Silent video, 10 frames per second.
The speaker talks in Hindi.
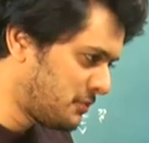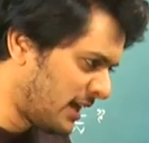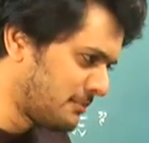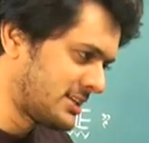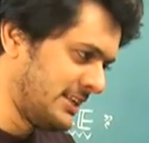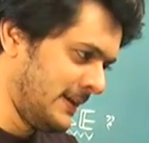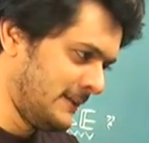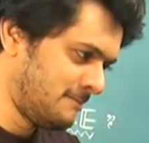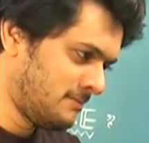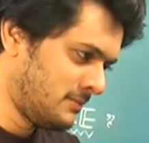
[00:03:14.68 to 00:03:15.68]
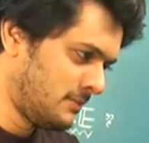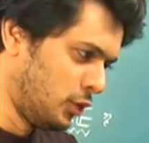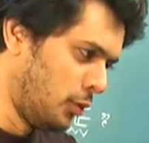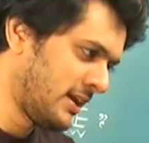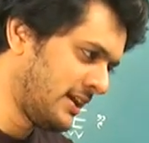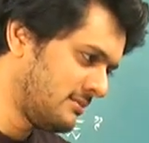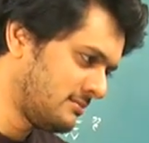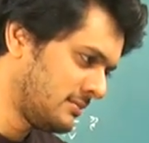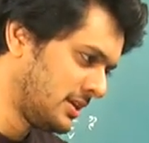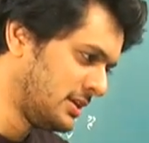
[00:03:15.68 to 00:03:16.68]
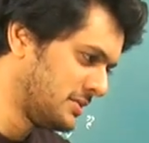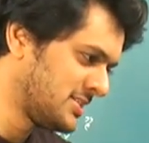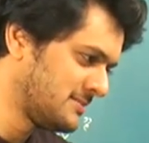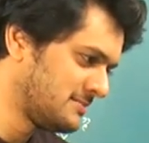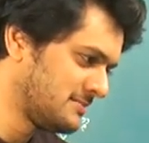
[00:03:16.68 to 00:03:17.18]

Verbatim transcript: सात मछली है दो मर गई कितनी बजी